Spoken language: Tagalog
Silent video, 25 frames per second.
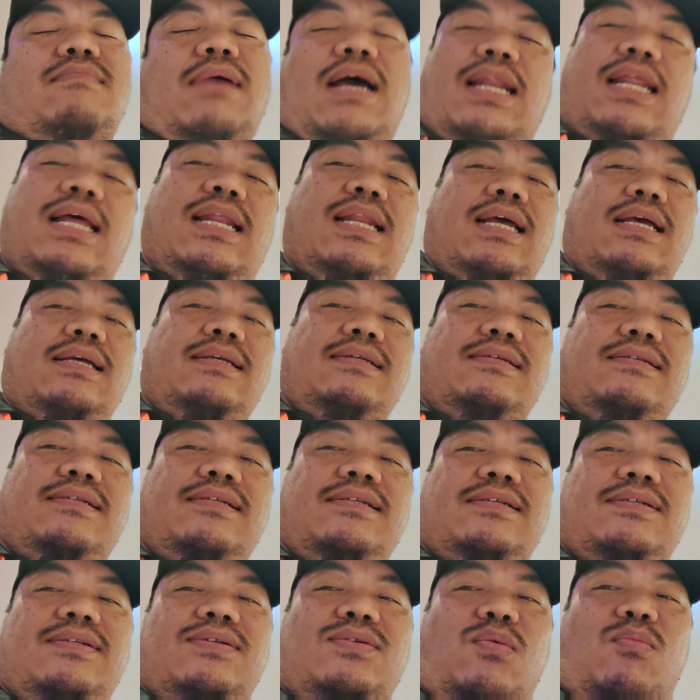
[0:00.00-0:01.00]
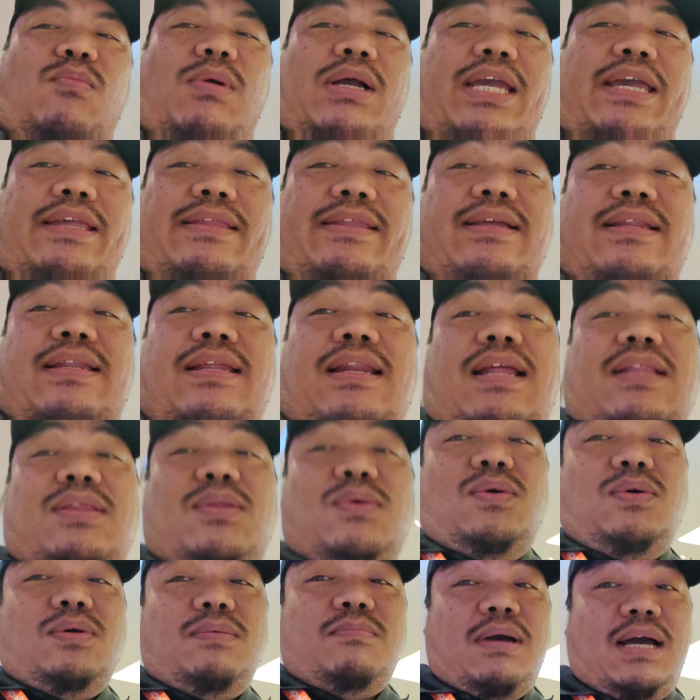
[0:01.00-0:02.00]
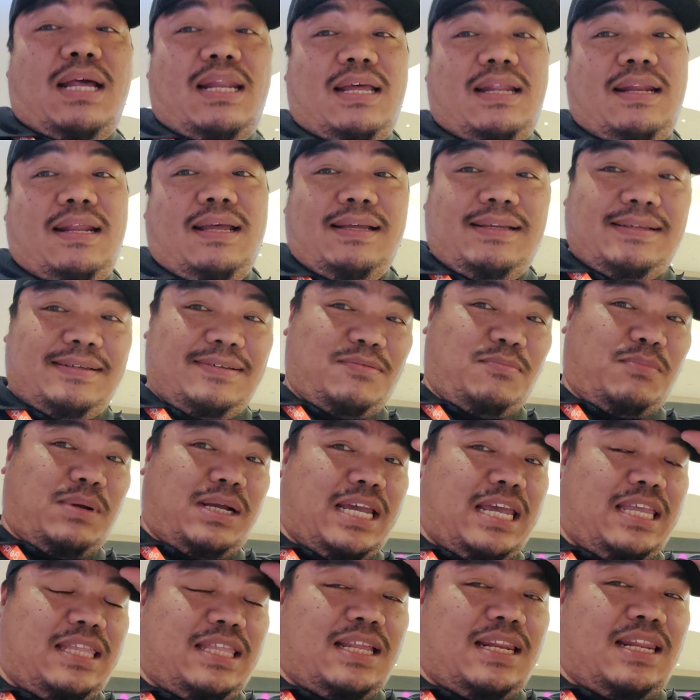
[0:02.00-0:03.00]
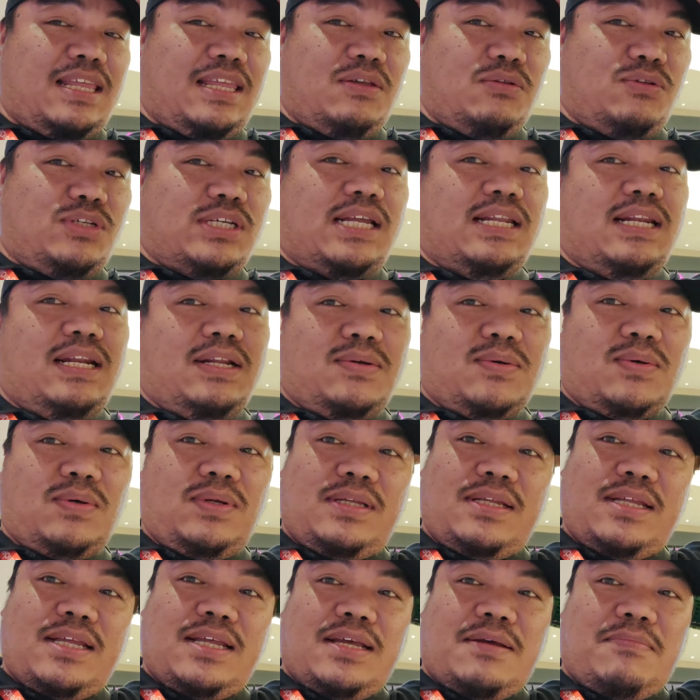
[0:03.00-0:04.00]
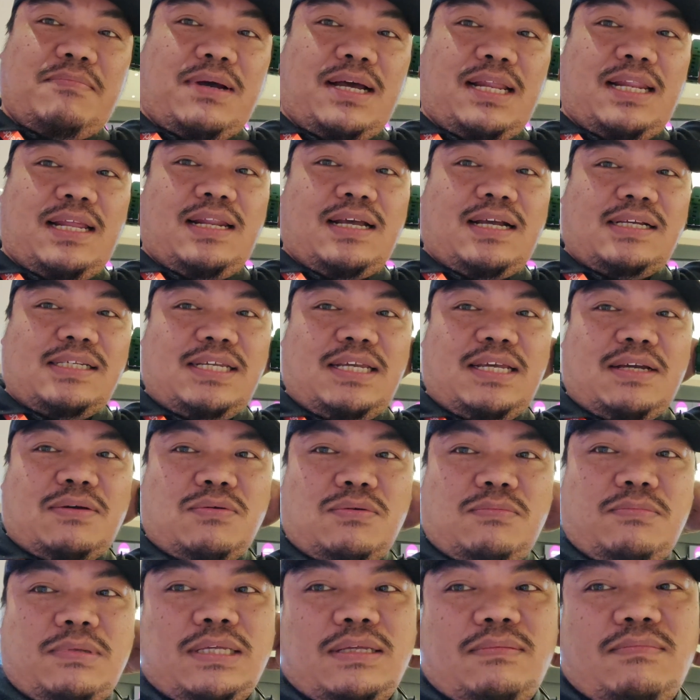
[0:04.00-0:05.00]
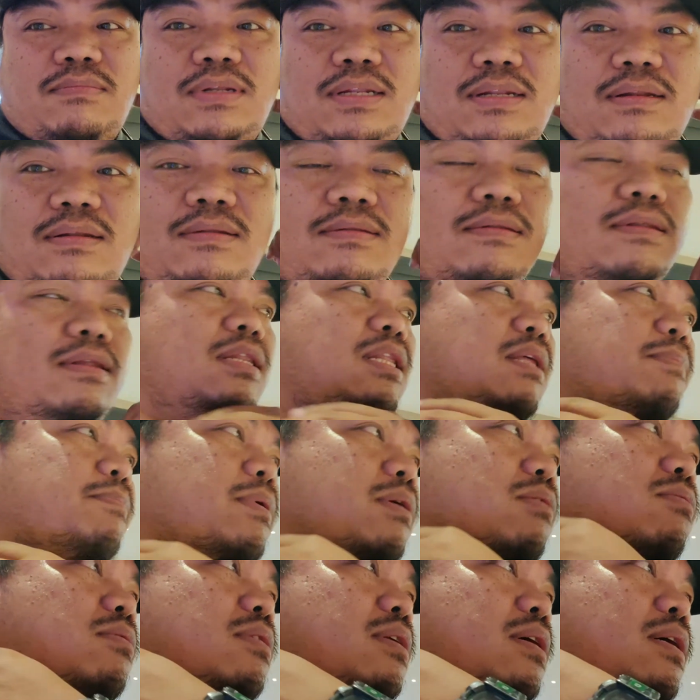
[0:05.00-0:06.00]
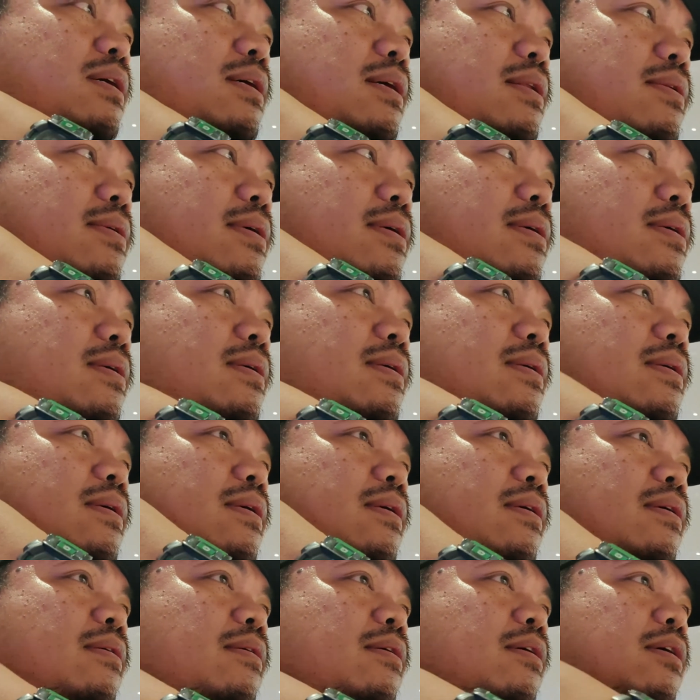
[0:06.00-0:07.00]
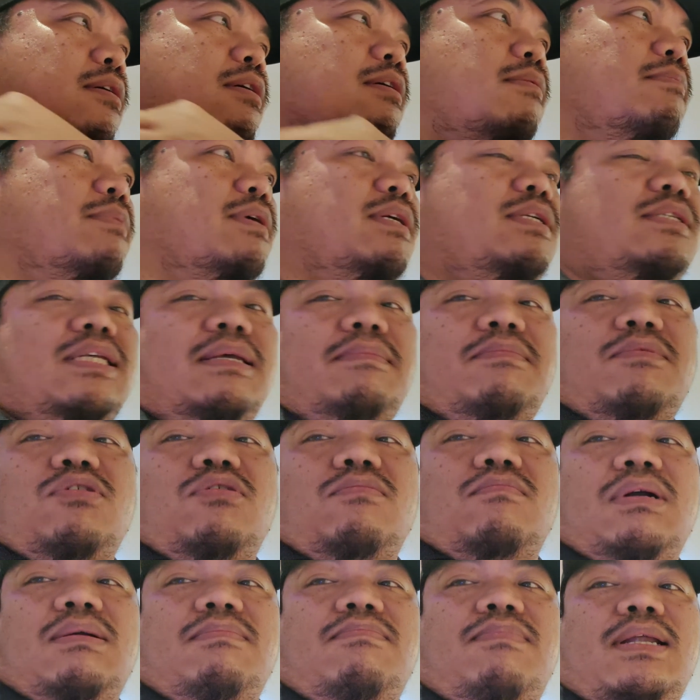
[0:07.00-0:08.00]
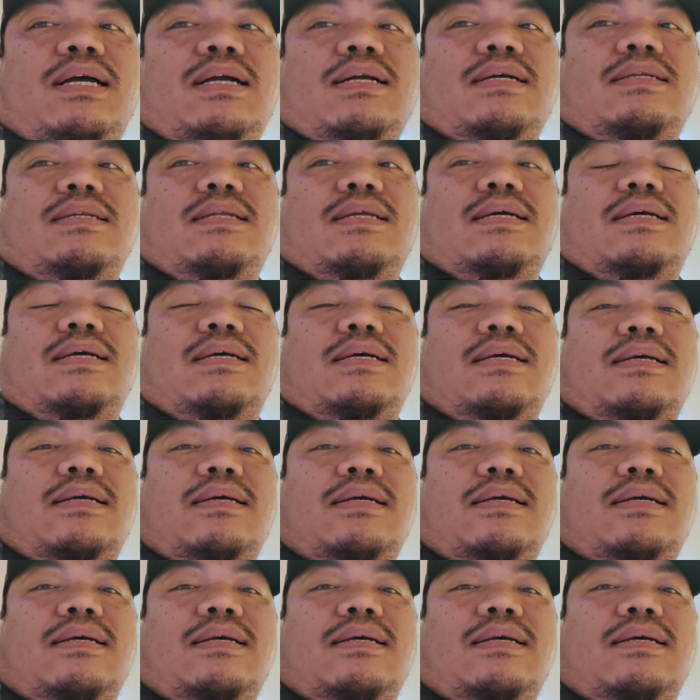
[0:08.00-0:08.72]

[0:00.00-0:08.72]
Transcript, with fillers: bahala na. Kung makita nila to, bahala na. Makita na yung channel ko, bahala na kasi ako. Hindi pa po na ganun first time kong mag-vlog na